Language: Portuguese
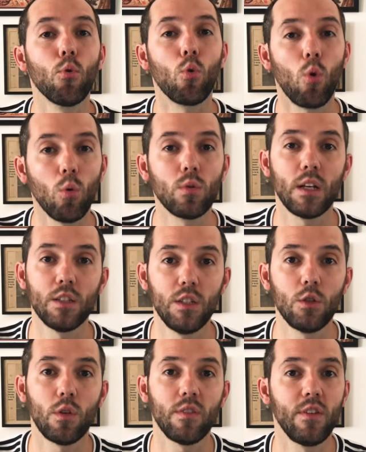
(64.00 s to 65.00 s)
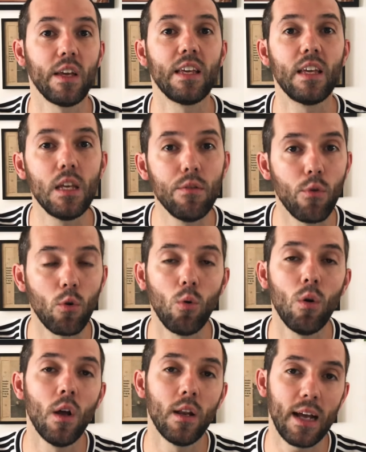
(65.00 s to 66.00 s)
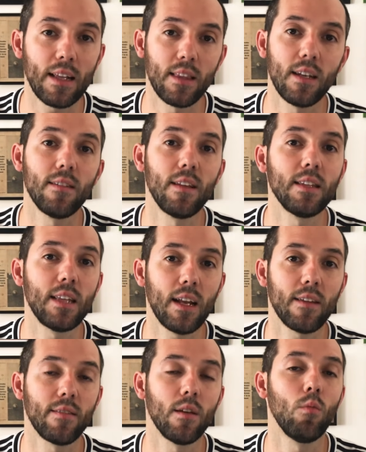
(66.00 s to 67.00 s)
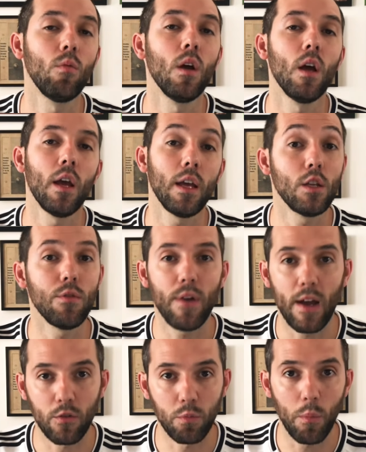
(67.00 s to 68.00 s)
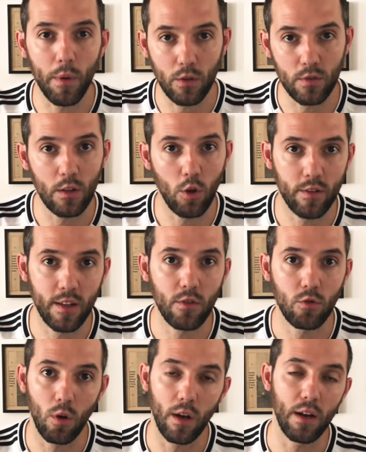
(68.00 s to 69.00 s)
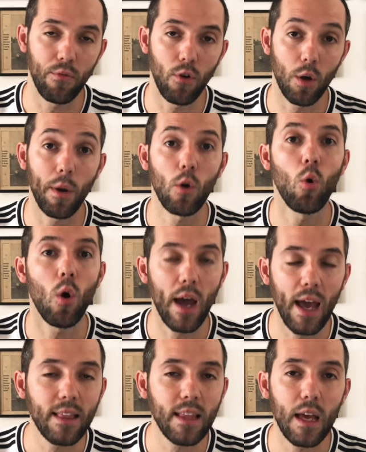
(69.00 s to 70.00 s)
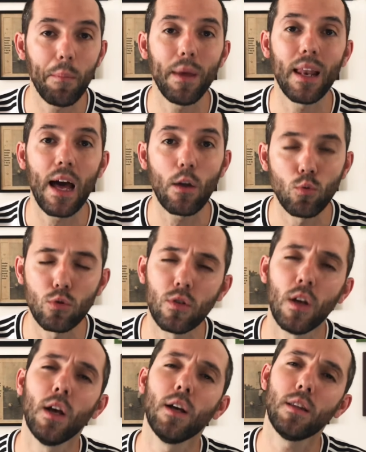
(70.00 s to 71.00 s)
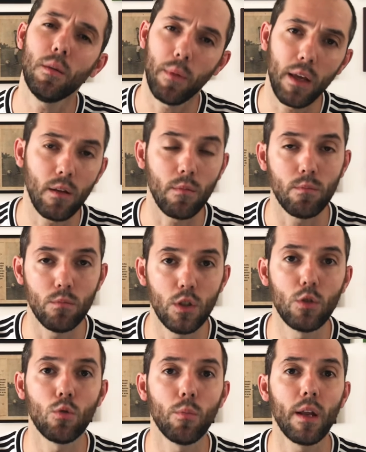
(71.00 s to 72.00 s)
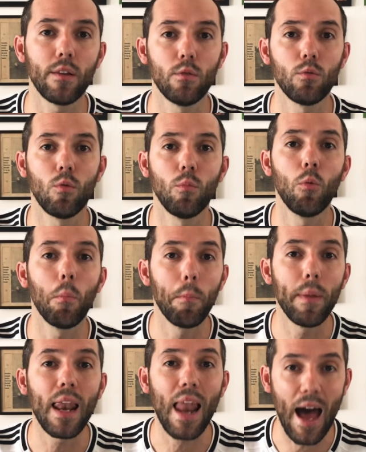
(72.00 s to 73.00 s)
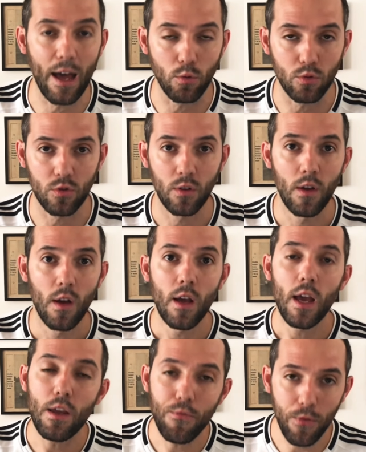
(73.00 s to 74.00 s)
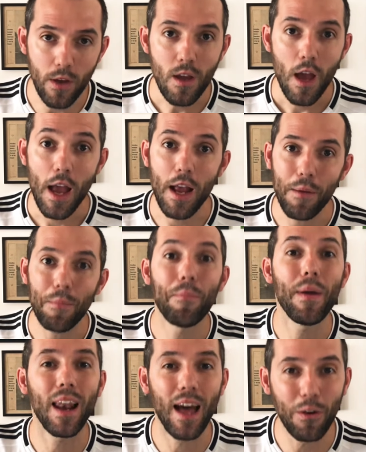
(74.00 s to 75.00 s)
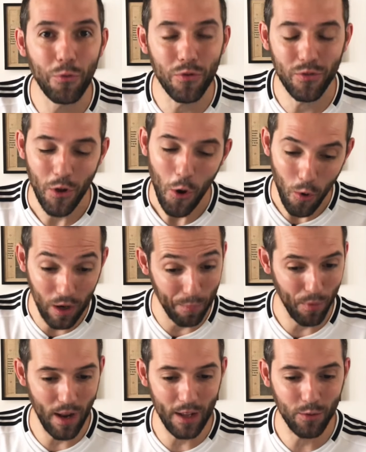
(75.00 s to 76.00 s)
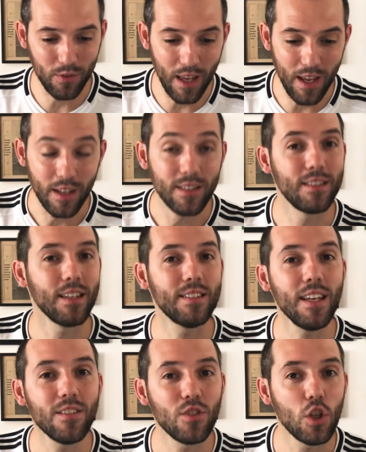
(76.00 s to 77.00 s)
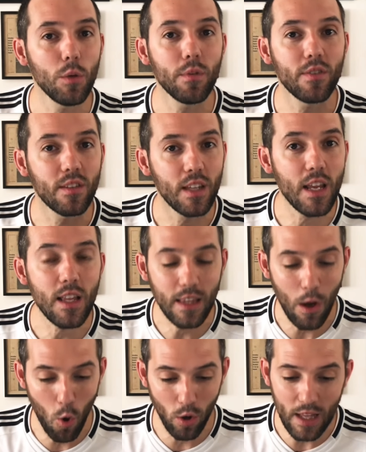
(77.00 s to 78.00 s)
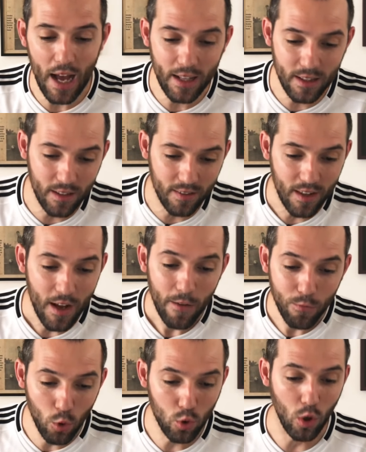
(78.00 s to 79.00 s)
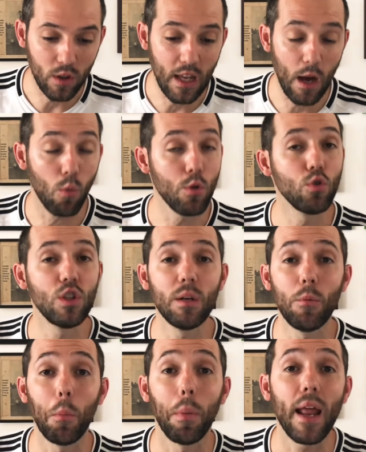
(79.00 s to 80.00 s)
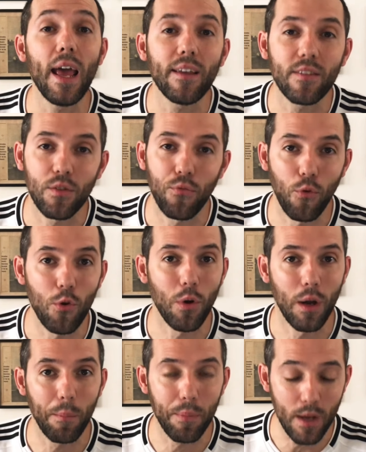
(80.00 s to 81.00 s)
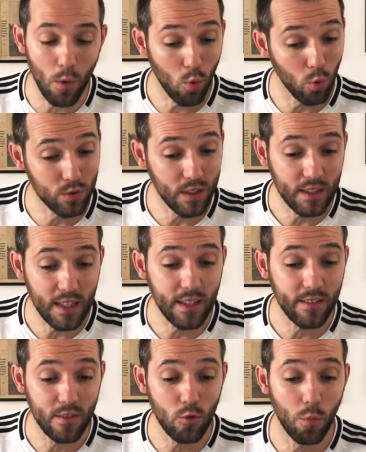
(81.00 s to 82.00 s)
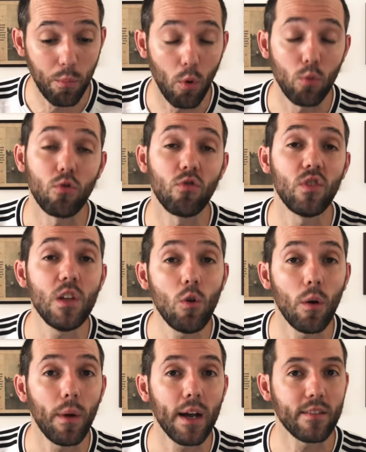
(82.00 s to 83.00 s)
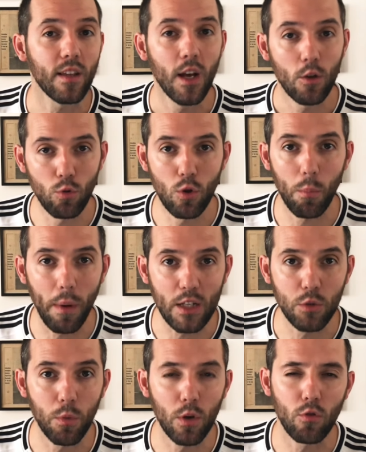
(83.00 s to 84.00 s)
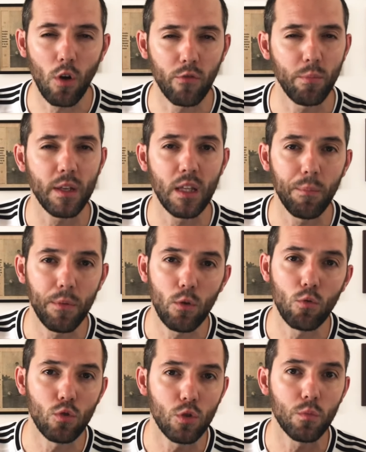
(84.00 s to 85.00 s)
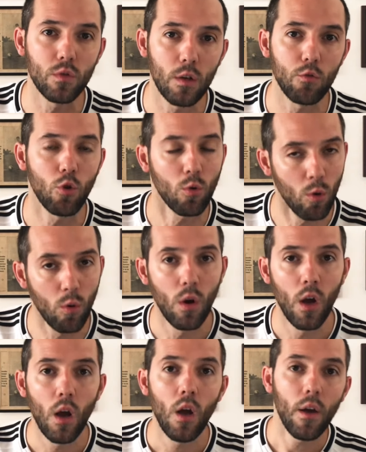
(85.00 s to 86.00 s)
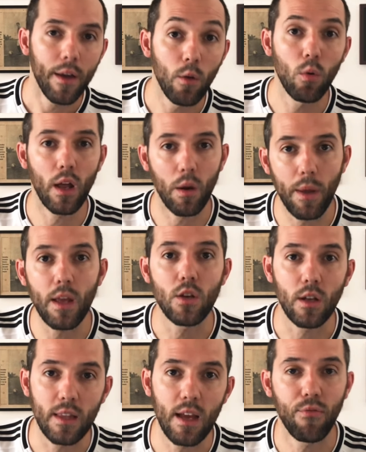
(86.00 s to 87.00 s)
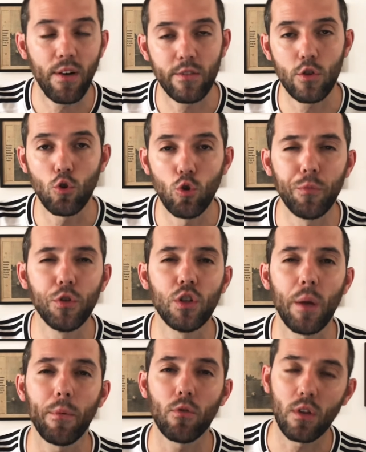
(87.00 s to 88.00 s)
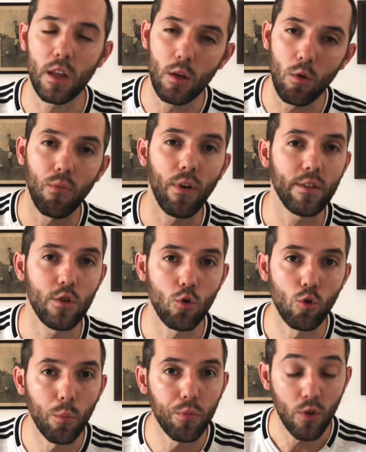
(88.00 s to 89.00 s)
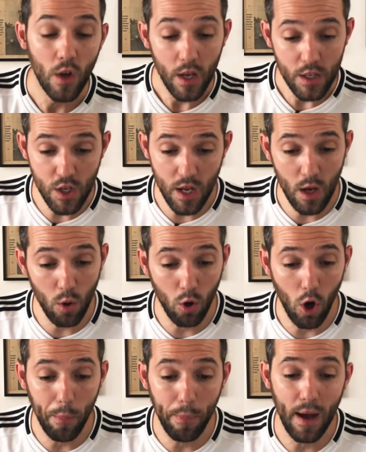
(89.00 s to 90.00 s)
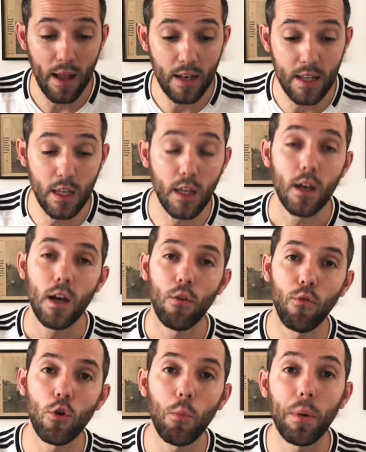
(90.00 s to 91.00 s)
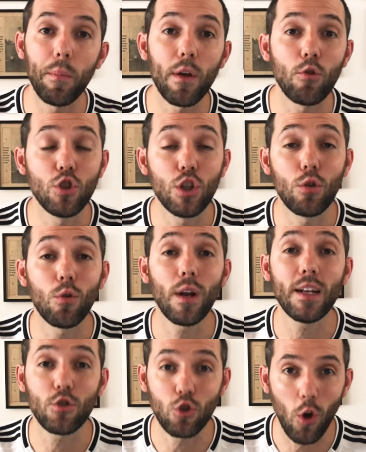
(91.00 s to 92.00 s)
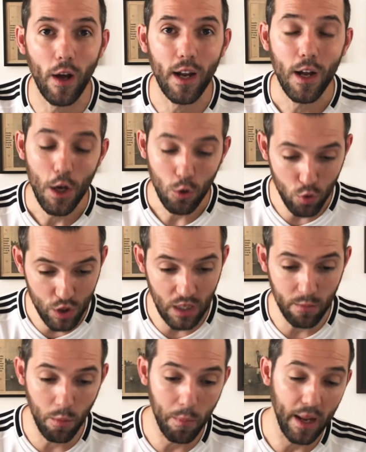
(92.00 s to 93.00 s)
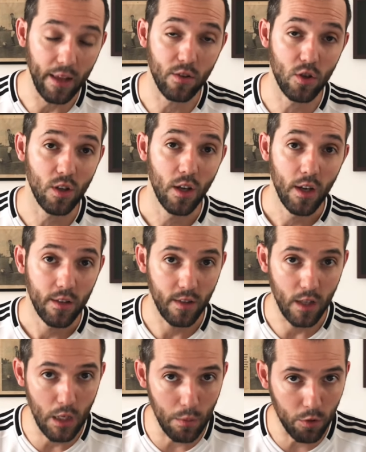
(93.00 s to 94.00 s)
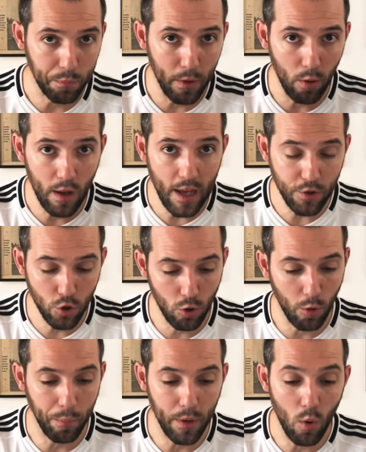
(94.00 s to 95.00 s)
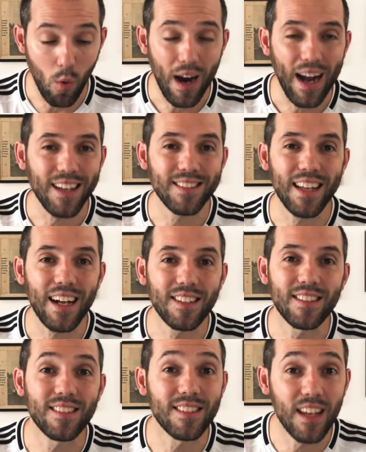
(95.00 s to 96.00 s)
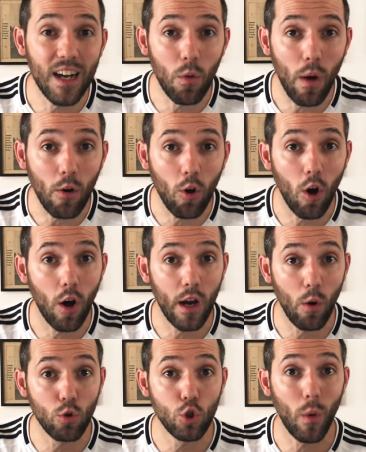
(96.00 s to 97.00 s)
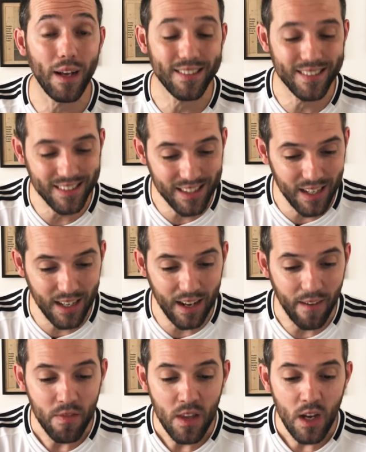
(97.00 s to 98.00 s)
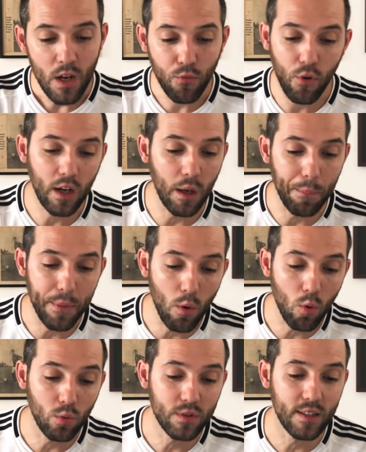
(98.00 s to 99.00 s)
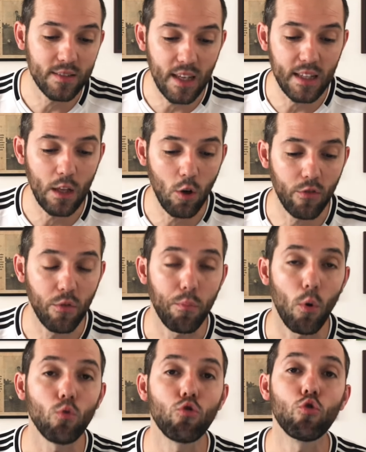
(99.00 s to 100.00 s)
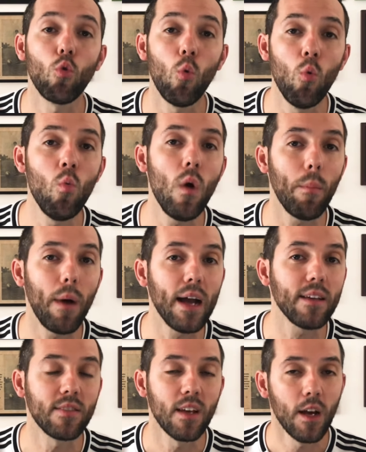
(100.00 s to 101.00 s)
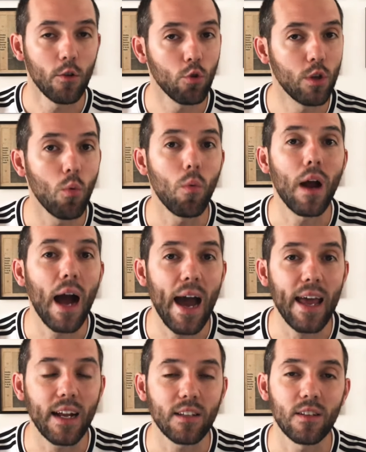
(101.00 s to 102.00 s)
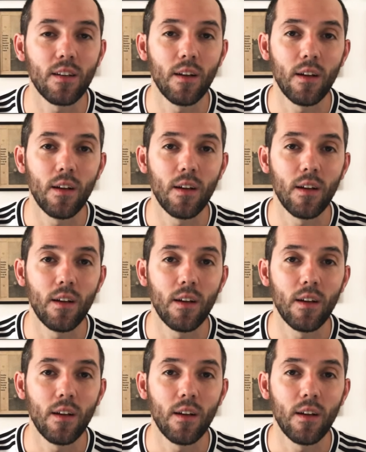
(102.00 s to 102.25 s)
conta disso, esse equívoco na transliteração em diversos momentos da nossa história. A forma correta é Belarus, também dito no Brasil como Belarus. Enfim, em Belarus, o campeonato tem 16 times, 30 rodadas no total e o Dinamo Brest foi o campeão com 75 pontos, 5 a mais do que o Bate Borisov, uma equipe que nos últimos anos jogou regularmente até a fase de grupos de Champions League ou fase de grupos de Europa League. Foi o primeiro título na história do Dinamo Brest. Seguimos pelo leste europeu, Cazaquistão agora, onde o Astana foi campeão com 69 pontos, um a mais do que o Kairat.